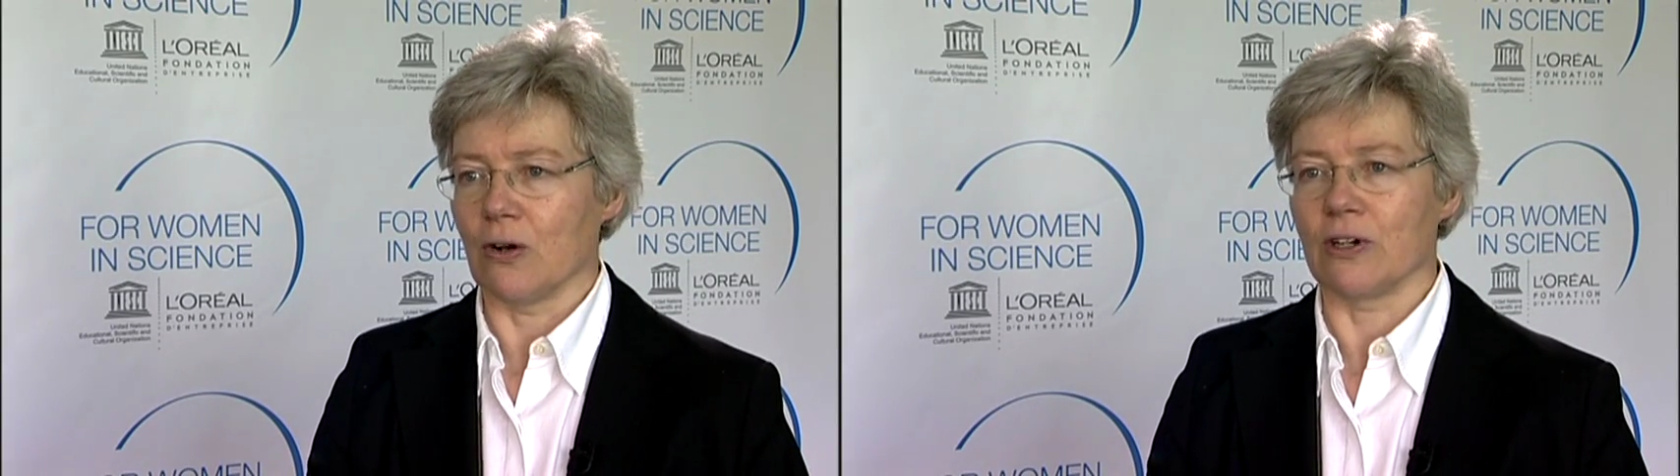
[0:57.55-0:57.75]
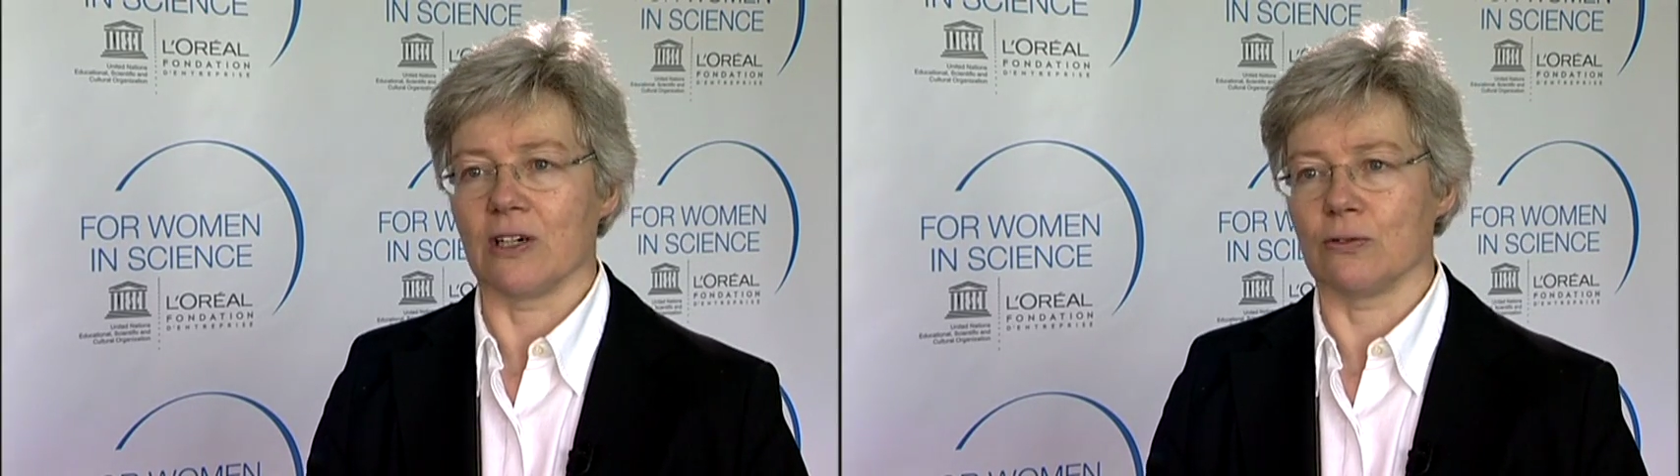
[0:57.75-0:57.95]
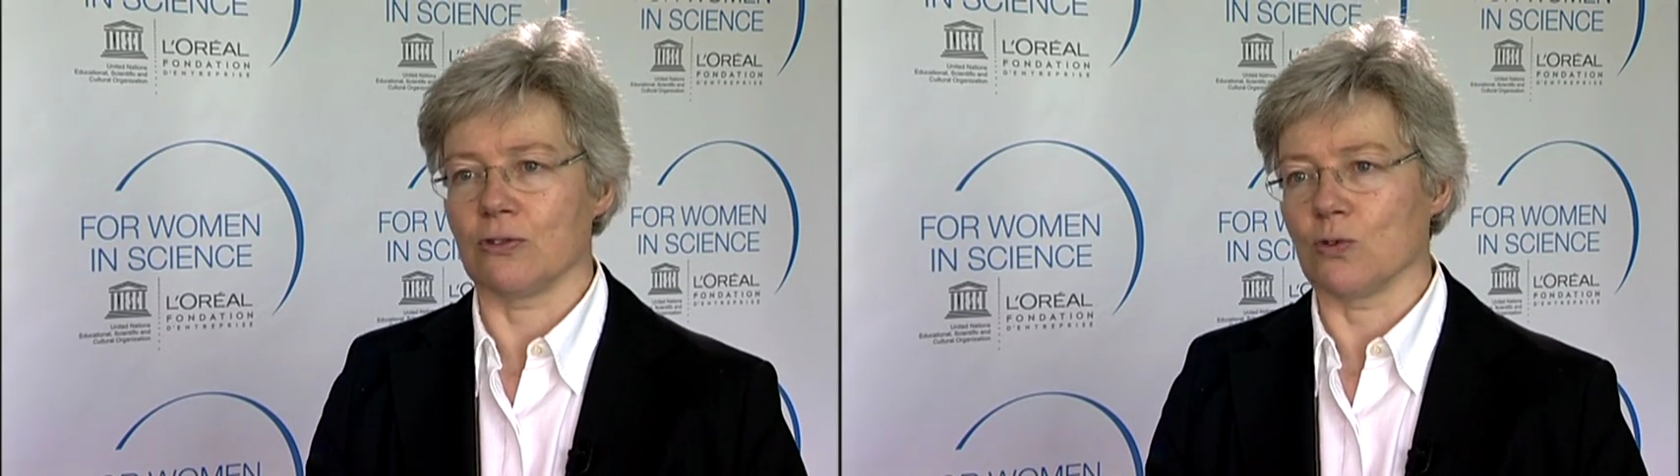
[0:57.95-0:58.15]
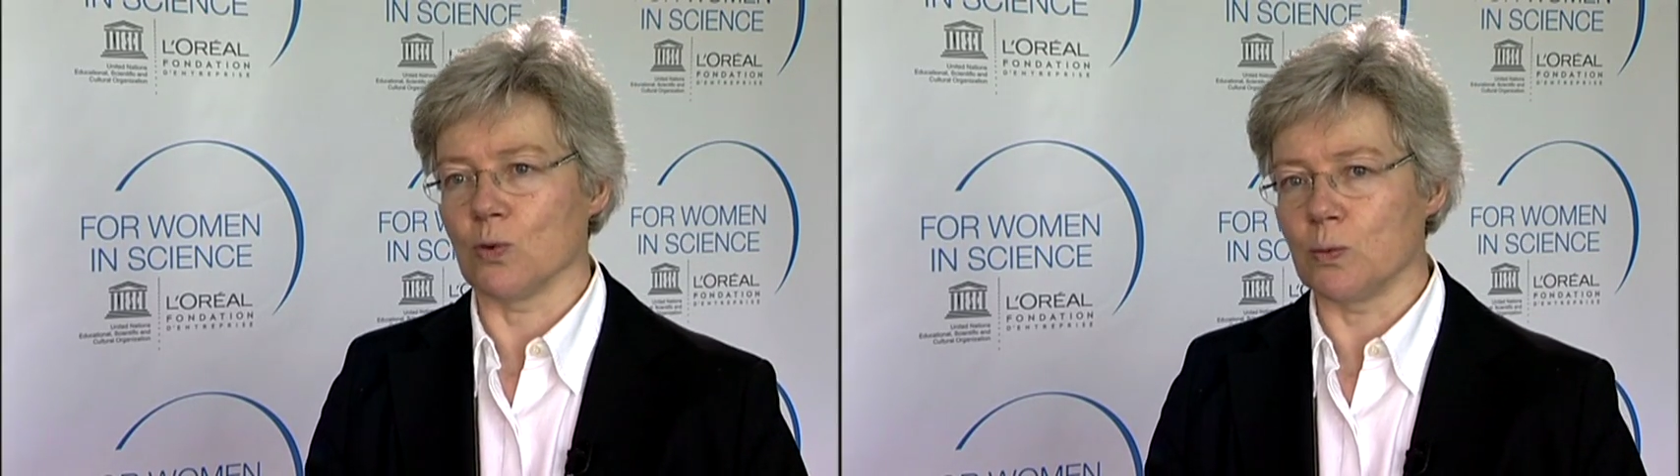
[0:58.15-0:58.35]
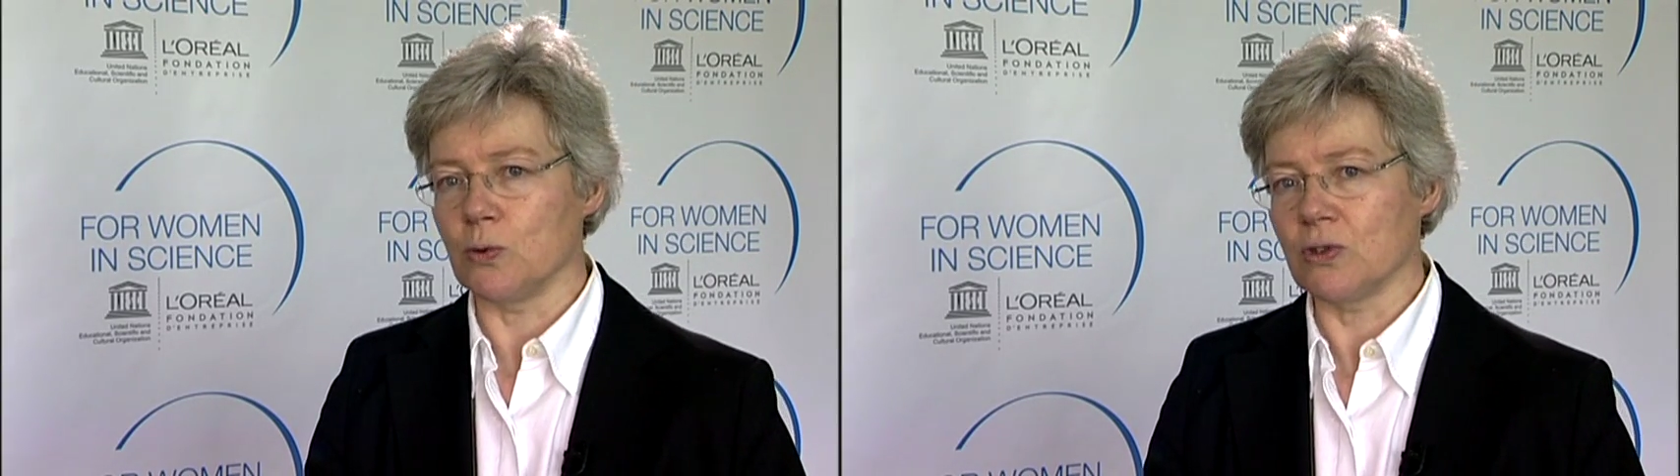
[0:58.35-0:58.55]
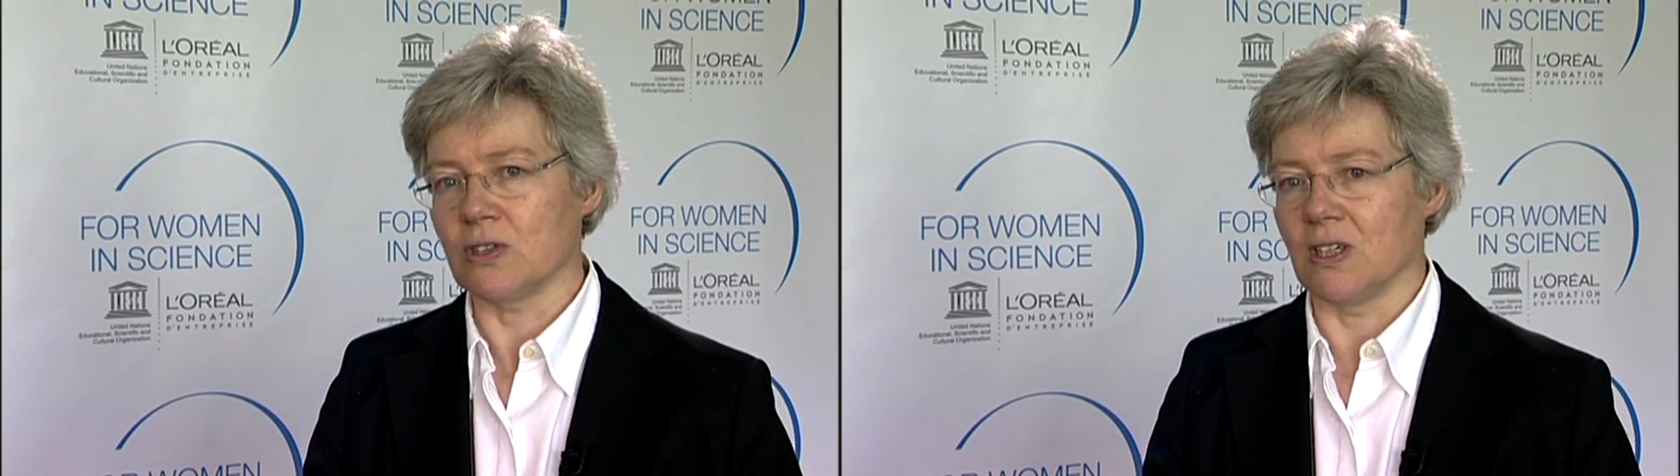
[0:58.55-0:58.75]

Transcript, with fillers: en quelque sorte, on pousse